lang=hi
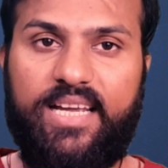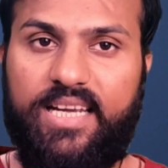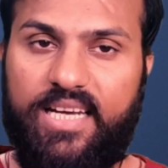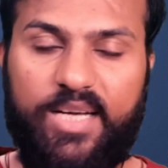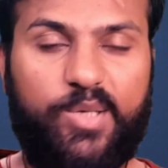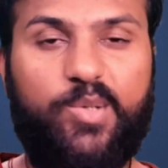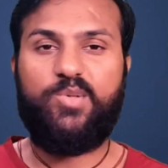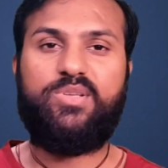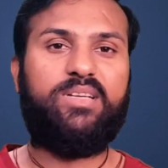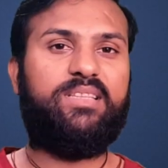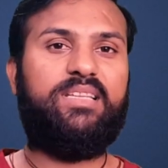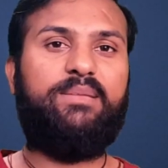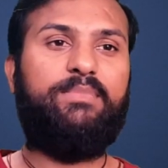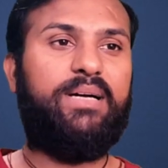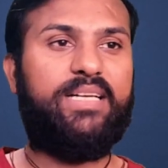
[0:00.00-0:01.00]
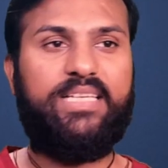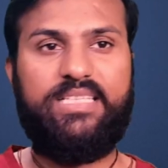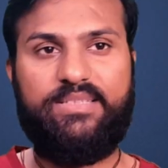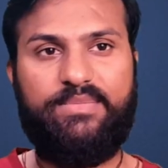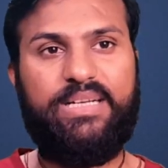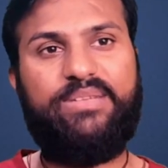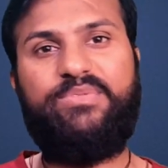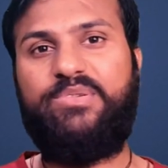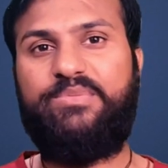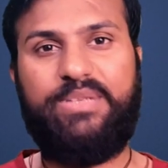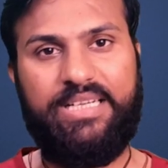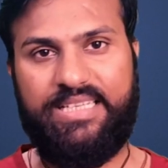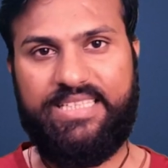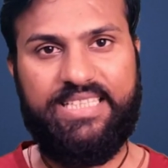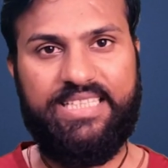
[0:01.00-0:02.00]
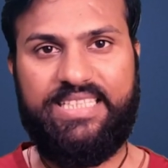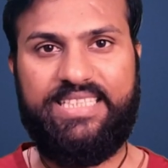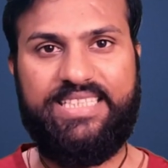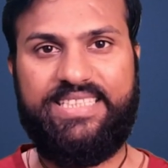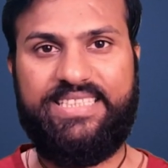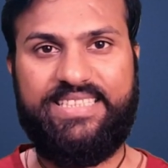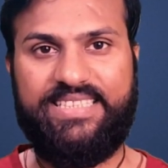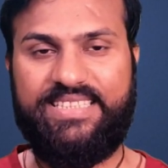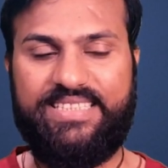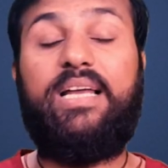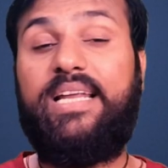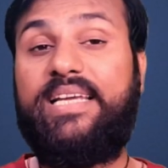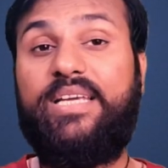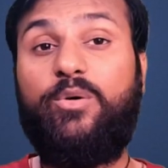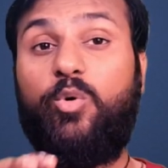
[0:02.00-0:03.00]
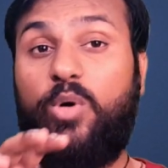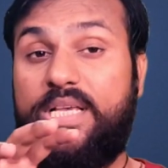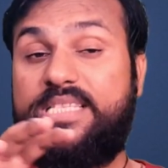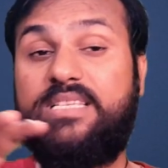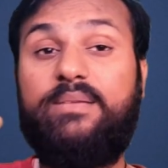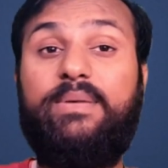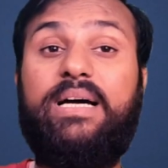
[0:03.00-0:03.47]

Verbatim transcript: किलर हो सकते हैं बाकी स्मार्टफोन ब्रांड के लिए हालांकि ओएस के